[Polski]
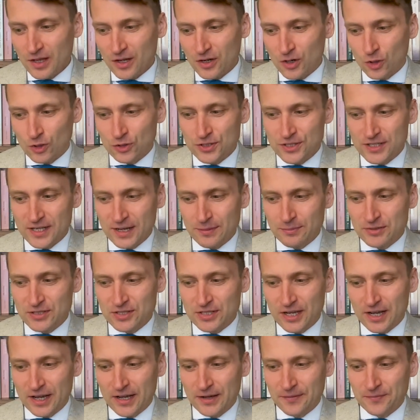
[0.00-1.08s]

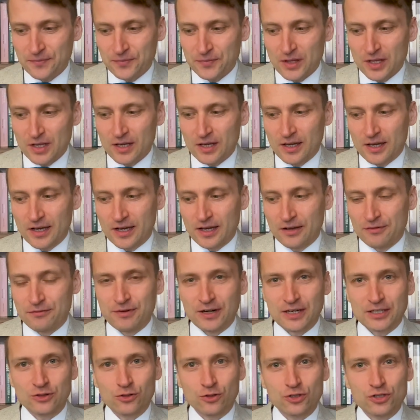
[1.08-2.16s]
koncepcję e,
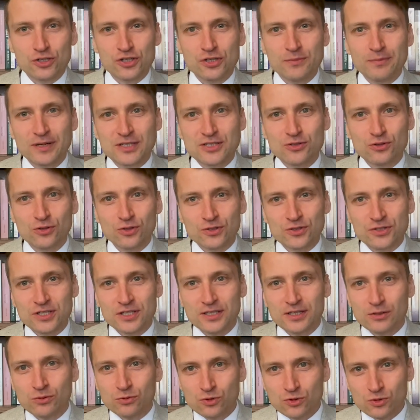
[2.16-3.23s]
wartości bazującej
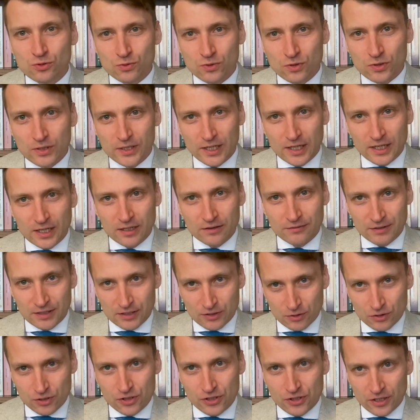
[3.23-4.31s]
na usługach,
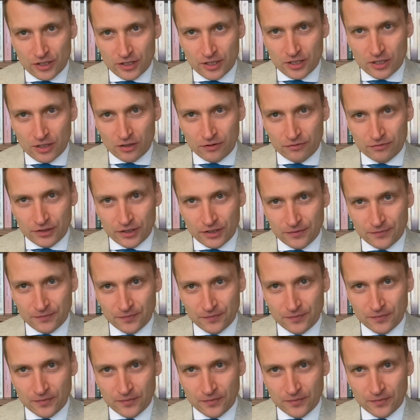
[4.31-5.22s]
wartości rynkowej.